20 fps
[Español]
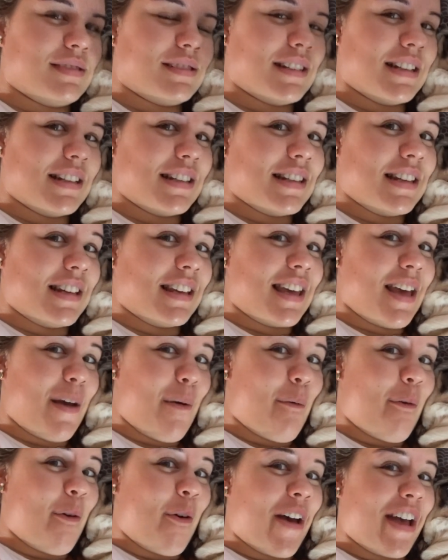Así que
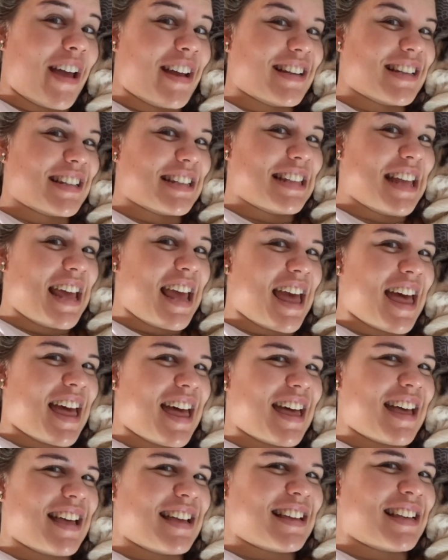buenos
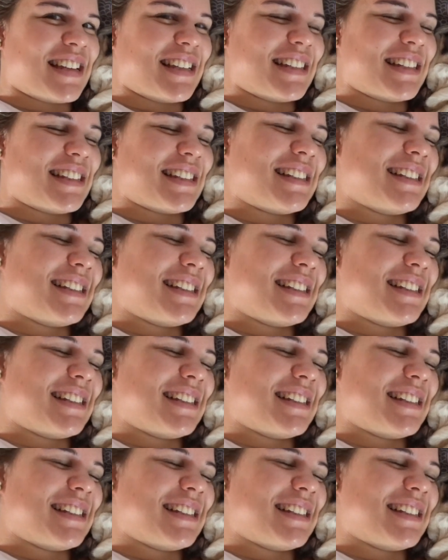días.